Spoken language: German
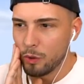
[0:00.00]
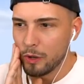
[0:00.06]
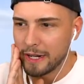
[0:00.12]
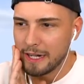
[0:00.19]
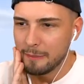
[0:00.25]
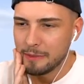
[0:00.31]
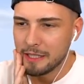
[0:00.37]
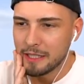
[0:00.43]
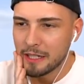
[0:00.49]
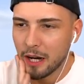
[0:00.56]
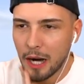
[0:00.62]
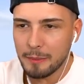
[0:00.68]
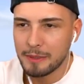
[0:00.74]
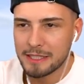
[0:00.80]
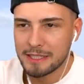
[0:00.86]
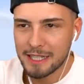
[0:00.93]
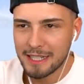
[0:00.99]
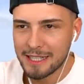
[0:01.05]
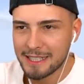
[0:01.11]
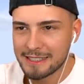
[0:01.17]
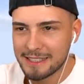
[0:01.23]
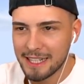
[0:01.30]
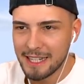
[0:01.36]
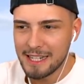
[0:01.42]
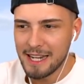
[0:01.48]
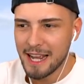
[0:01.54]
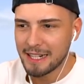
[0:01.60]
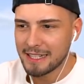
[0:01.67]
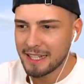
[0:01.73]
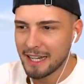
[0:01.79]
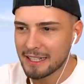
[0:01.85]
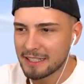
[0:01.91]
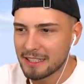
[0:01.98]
er gibt ihm... Habt ihr es gerade gesehen? Er hat gerade...